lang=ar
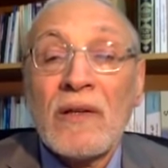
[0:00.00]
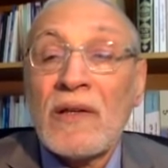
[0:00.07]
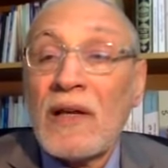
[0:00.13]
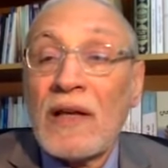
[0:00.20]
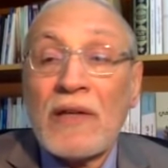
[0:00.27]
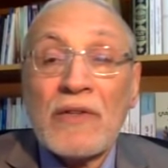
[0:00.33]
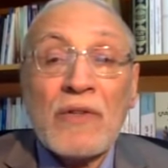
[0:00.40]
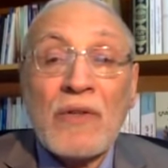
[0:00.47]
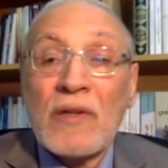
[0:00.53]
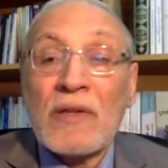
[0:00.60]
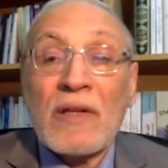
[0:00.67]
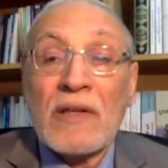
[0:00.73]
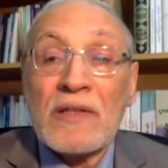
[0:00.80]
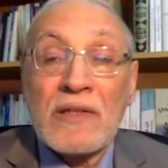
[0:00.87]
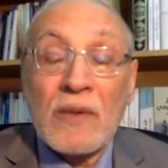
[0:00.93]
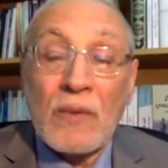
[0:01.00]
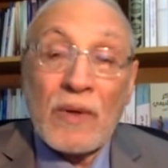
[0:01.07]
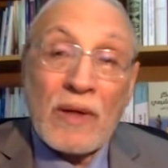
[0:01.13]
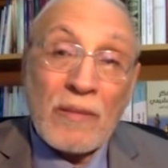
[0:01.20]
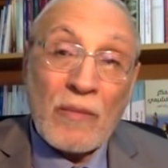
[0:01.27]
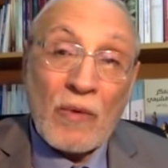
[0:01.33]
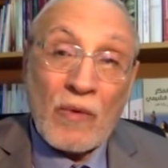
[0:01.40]
يعني شنو نقدر نسوي
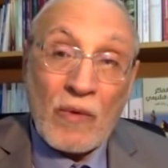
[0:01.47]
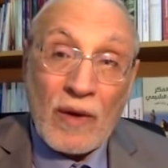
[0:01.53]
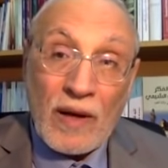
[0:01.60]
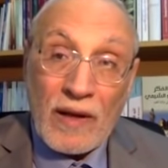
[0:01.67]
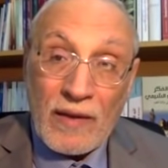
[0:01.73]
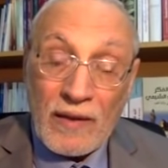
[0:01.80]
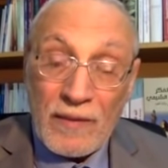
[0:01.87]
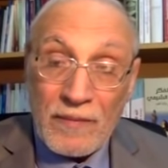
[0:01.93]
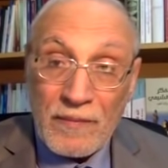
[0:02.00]
للموضوع هذا